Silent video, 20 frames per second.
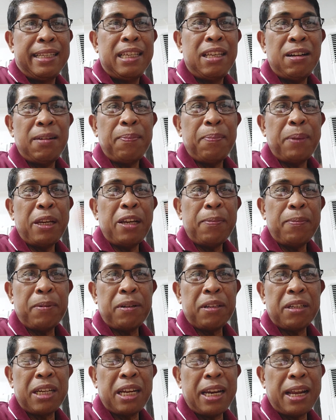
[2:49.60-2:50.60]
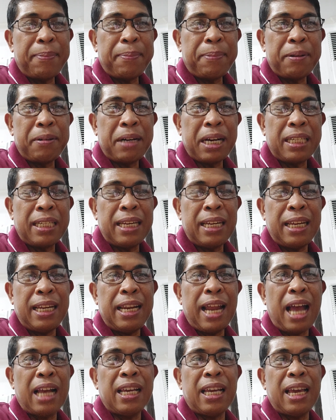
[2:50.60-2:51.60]
Yung pinupost nila po kasi
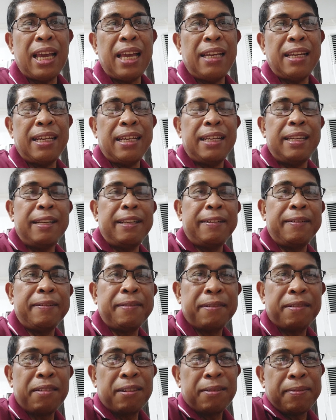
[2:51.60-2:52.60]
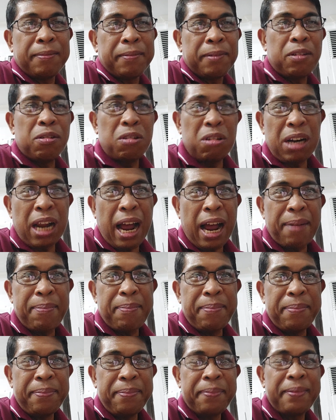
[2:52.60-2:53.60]
laging
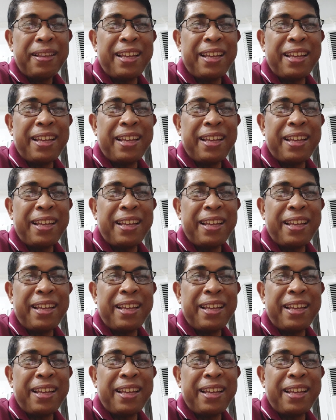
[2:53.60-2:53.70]
kulam